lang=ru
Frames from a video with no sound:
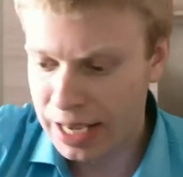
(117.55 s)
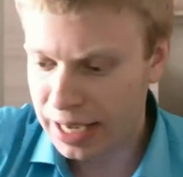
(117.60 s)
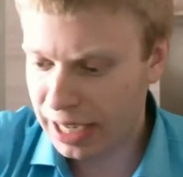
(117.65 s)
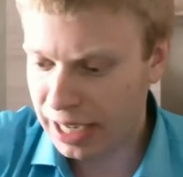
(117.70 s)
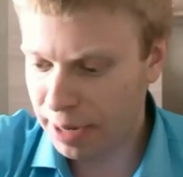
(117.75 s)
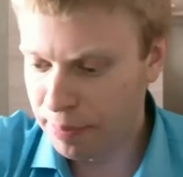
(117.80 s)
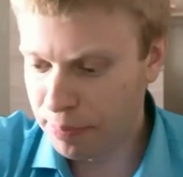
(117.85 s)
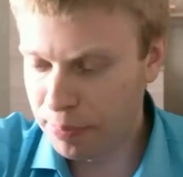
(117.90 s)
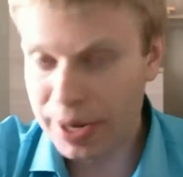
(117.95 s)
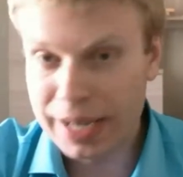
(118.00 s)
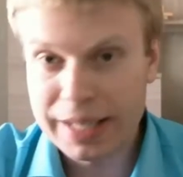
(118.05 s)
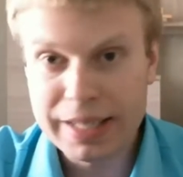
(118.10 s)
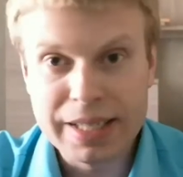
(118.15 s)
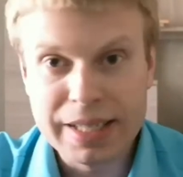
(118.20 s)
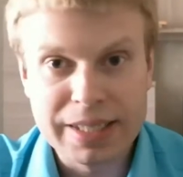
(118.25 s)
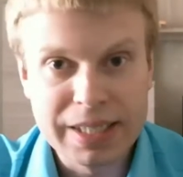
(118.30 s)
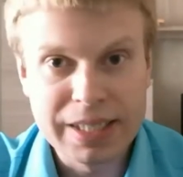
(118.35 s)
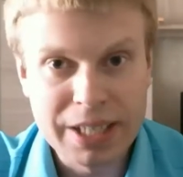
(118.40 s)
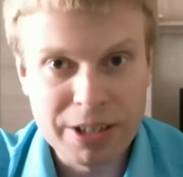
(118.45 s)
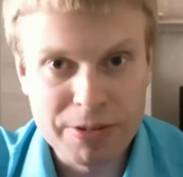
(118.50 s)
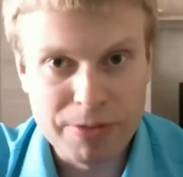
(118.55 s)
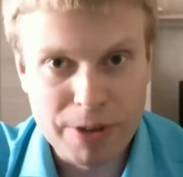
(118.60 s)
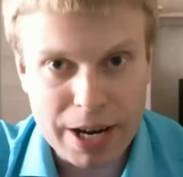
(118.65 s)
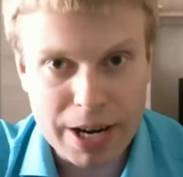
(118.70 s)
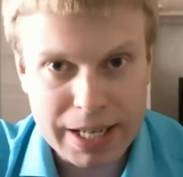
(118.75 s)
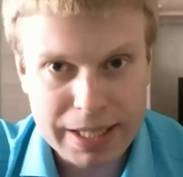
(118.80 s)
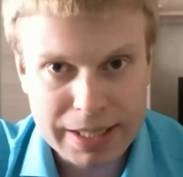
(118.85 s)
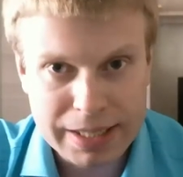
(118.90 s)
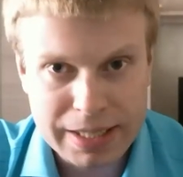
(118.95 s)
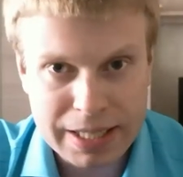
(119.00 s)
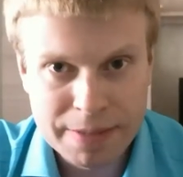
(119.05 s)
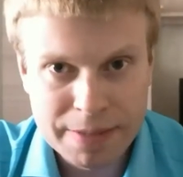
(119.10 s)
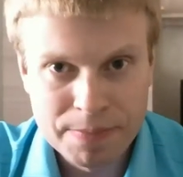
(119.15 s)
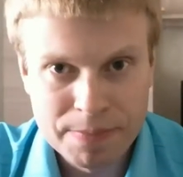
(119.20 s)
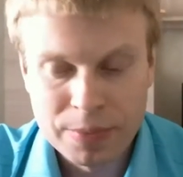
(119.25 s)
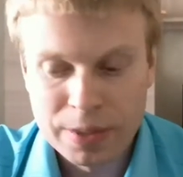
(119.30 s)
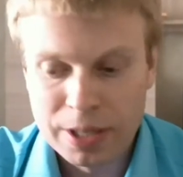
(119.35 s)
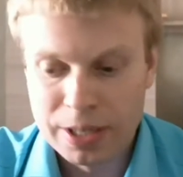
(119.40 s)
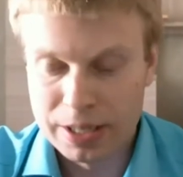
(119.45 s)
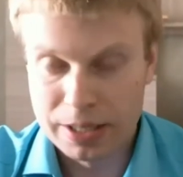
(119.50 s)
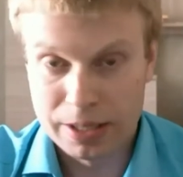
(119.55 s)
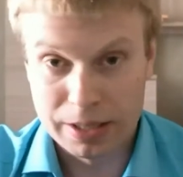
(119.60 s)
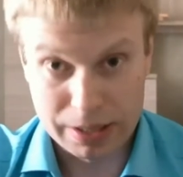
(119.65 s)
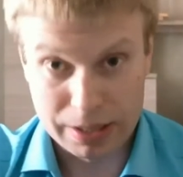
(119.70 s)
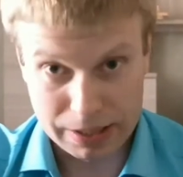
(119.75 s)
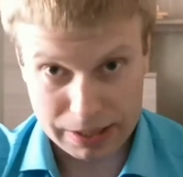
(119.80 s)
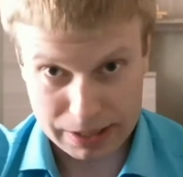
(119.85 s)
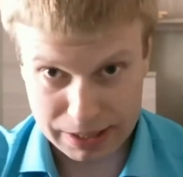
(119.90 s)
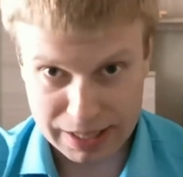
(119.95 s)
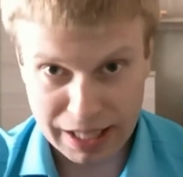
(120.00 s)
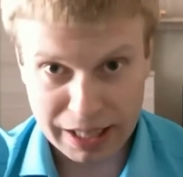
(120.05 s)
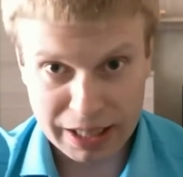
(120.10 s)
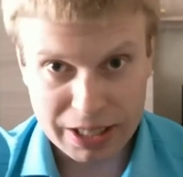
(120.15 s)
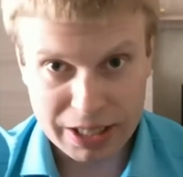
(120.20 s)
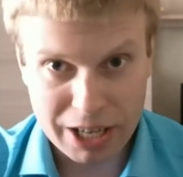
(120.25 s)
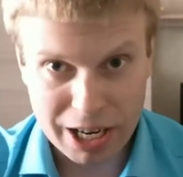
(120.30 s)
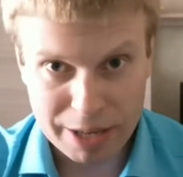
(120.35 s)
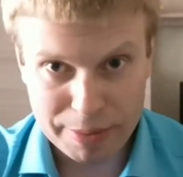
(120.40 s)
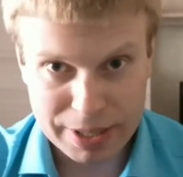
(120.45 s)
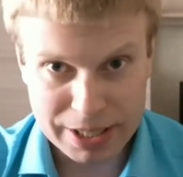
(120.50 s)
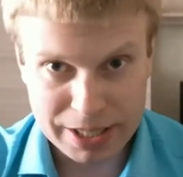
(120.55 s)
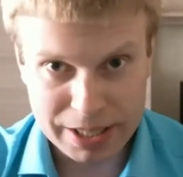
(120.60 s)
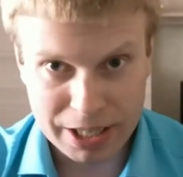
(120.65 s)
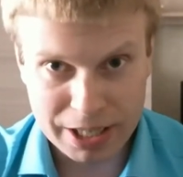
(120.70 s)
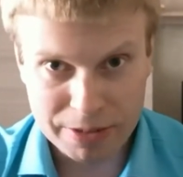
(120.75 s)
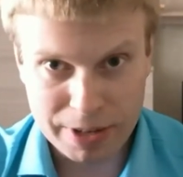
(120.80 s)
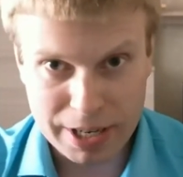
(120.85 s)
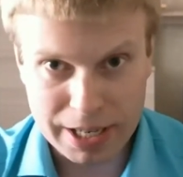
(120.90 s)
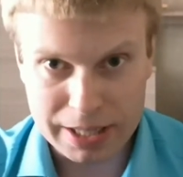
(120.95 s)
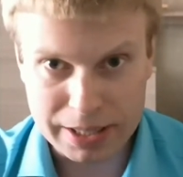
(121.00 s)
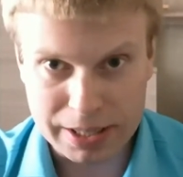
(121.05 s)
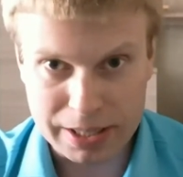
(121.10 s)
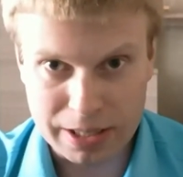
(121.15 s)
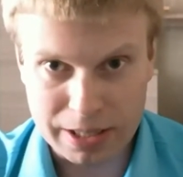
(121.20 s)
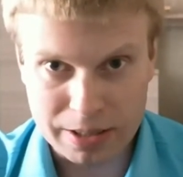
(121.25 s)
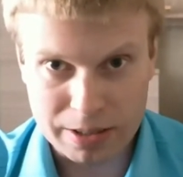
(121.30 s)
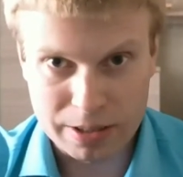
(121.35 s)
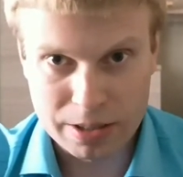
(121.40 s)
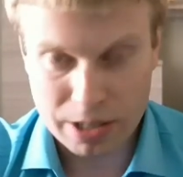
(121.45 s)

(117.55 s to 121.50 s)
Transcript: Компания закрывается, с долгами закрывается.